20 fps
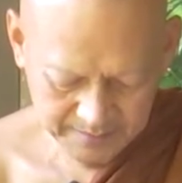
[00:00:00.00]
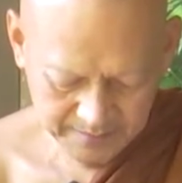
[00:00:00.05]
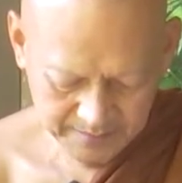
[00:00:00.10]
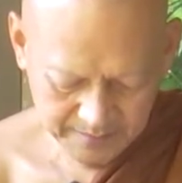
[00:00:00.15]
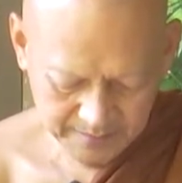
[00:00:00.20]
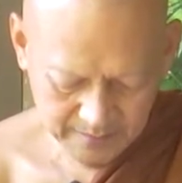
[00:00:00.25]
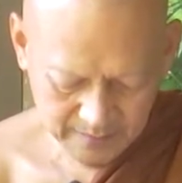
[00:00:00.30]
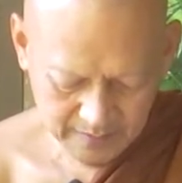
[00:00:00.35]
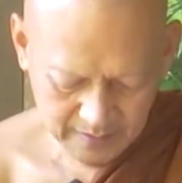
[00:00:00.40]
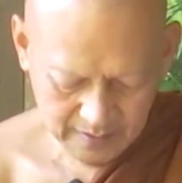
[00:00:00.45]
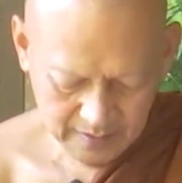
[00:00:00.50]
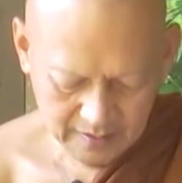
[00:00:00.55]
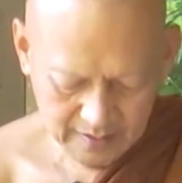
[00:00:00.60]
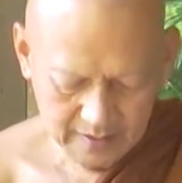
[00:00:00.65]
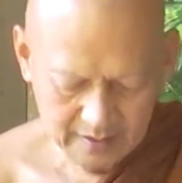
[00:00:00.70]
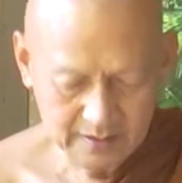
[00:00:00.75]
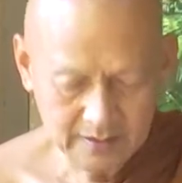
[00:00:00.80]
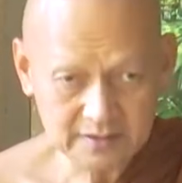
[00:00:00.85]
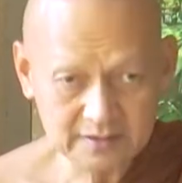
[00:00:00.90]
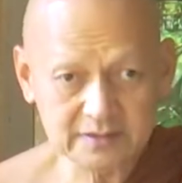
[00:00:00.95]

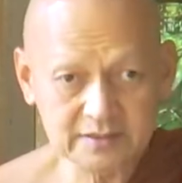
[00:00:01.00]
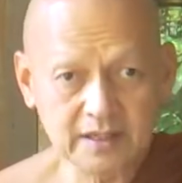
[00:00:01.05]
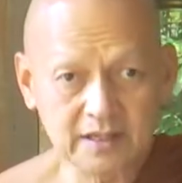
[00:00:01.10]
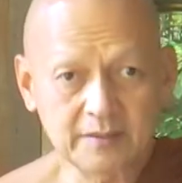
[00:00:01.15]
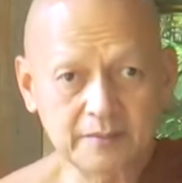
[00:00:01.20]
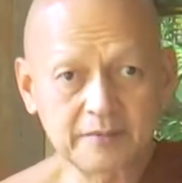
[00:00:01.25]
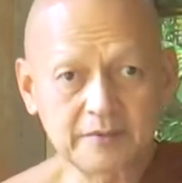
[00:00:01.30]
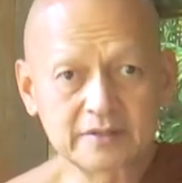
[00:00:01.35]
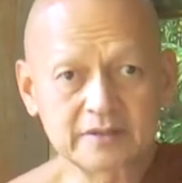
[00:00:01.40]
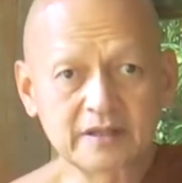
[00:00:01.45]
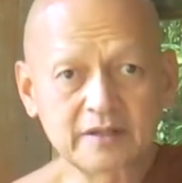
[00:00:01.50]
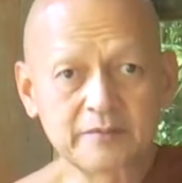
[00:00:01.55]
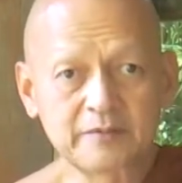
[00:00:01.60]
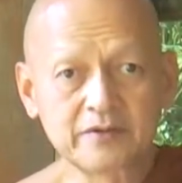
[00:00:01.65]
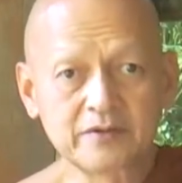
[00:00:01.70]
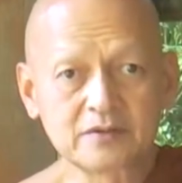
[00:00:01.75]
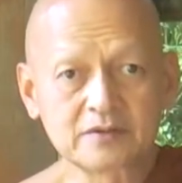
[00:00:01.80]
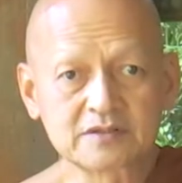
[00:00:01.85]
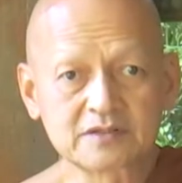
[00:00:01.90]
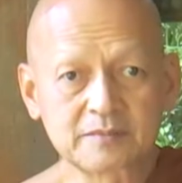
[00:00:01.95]
70จากพระไตรปิ
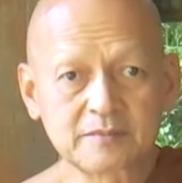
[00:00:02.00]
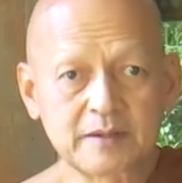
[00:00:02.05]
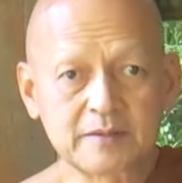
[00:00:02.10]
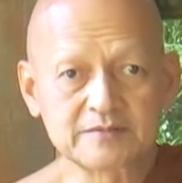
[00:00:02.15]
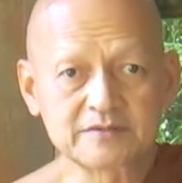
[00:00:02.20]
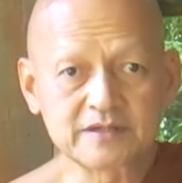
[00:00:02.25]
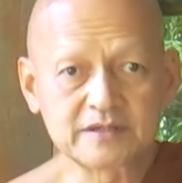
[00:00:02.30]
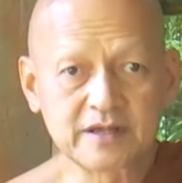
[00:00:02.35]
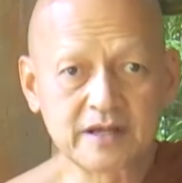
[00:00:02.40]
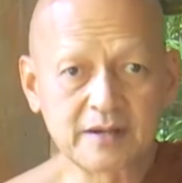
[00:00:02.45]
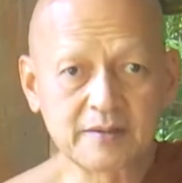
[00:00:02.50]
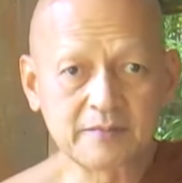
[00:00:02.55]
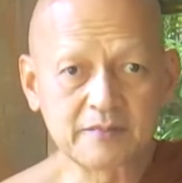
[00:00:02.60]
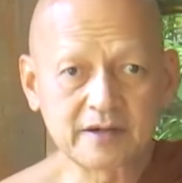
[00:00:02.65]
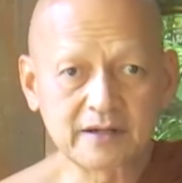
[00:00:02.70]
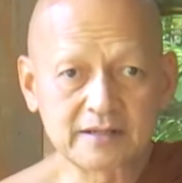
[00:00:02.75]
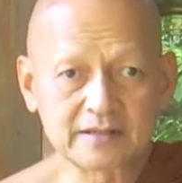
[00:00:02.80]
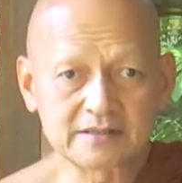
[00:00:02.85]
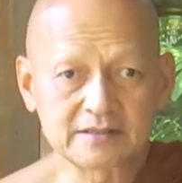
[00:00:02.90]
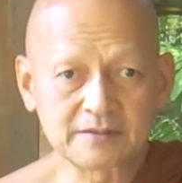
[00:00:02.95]
ฎกฉบับสยาม
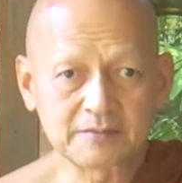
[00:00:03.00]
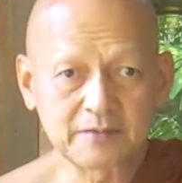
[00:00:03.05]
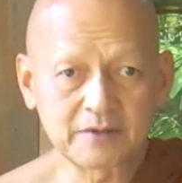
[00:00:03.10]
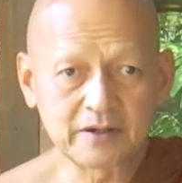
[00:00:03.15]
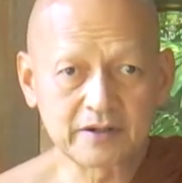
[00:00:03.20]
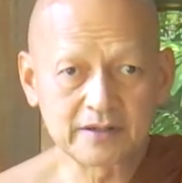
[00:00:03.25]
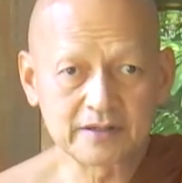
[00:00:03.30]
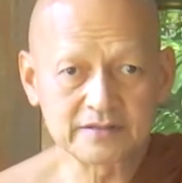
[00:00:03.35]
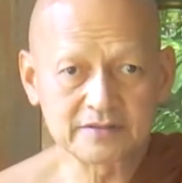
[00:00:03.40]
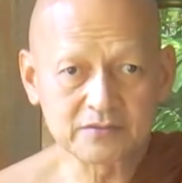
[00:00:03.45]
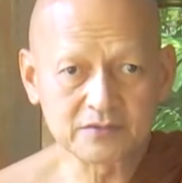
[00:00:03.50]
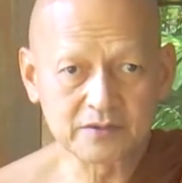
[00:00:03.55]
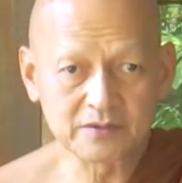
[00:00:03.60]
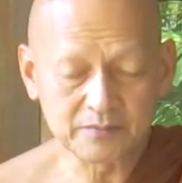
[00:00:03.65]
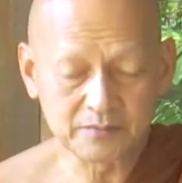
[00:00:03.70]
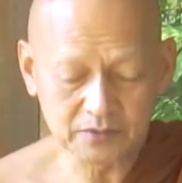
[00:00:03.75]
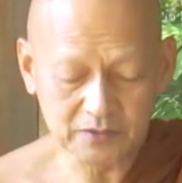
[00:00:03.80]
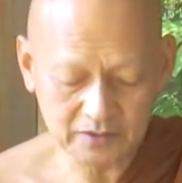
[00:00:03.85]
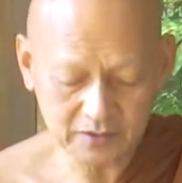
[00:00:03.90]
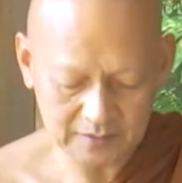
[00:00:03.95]
รัฐเฉพาะในส่วน
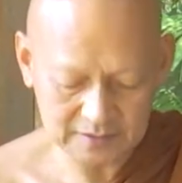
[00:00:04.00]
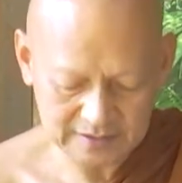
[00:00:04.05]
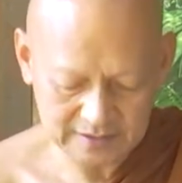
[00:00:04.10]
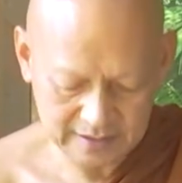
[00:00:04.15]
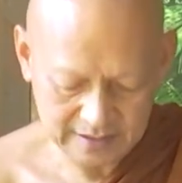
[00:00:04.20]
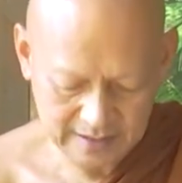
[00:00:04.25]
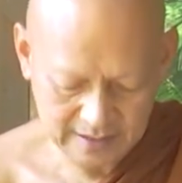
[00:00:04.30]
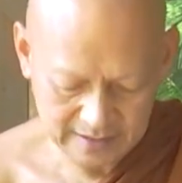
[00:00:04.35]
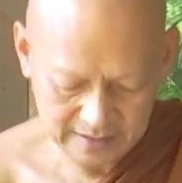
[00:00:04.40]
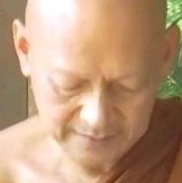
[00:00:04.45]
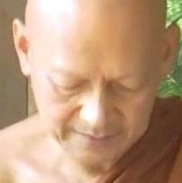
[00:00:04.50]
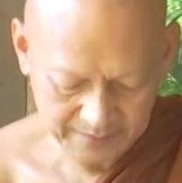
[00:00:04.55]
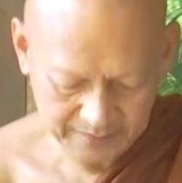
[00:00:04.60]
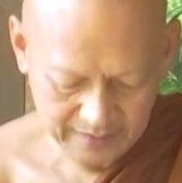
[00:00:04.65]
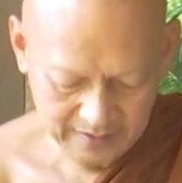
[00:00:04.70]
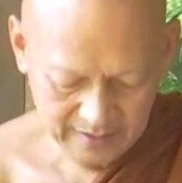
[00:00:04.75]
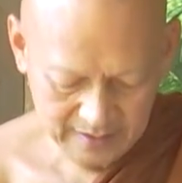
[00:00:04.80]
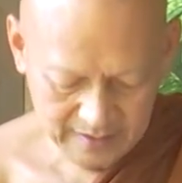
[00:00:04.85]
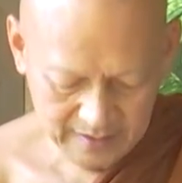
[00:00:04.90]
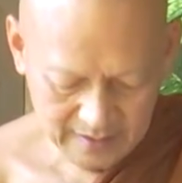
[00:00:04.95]
พุทธวจนะ
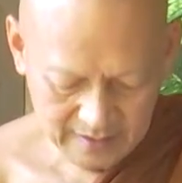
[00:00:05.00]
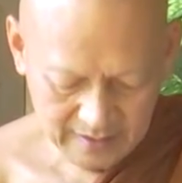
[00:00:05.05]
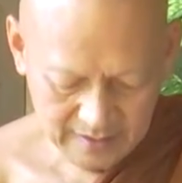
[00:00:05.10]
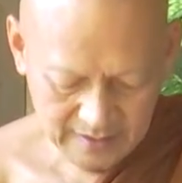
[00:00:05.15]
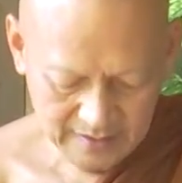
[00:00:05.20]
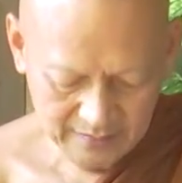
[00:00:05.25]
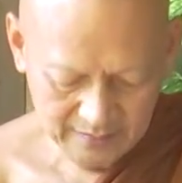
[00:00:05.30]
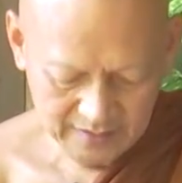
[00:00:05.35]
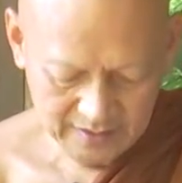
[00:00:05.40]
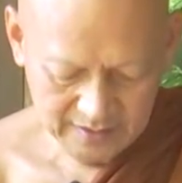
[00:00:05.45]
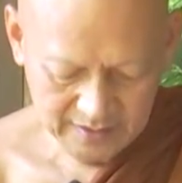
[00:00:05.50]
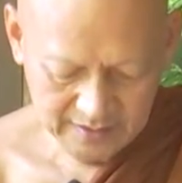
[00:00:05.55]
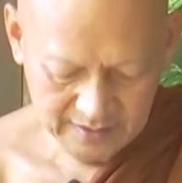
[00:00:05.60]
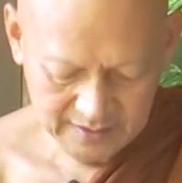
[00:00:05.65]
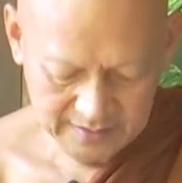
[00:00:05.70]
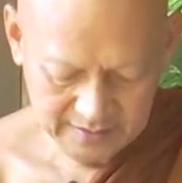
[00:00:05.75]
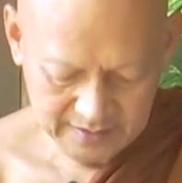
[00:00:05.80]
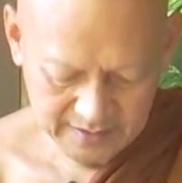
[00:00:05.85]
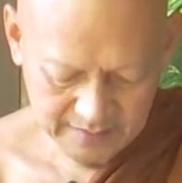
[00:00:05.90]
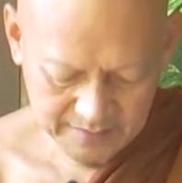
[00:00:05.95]
เล่มที่
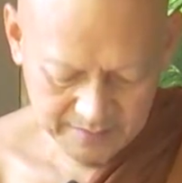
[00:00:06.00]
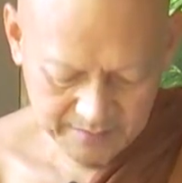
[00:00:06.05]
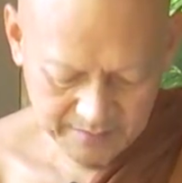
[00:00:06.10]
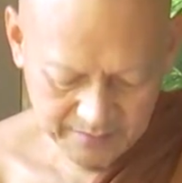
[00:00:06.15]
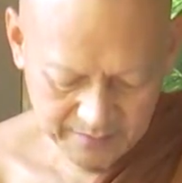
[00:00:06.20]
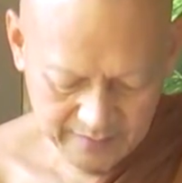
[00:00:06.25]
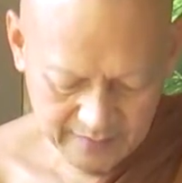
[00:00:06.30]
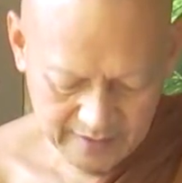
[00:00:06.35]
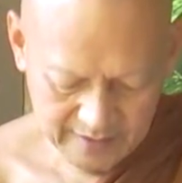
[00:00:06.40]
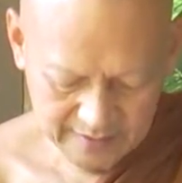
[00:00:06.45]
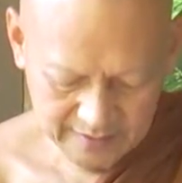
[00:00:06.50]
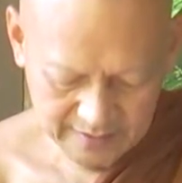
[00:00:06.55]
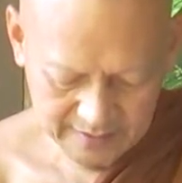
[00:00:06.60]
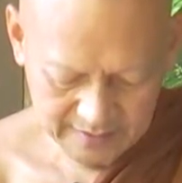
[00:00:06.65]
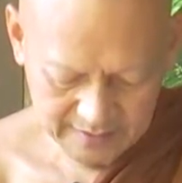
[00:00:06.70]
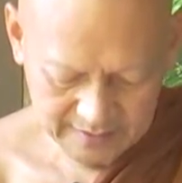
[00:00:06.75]
20หน้าที่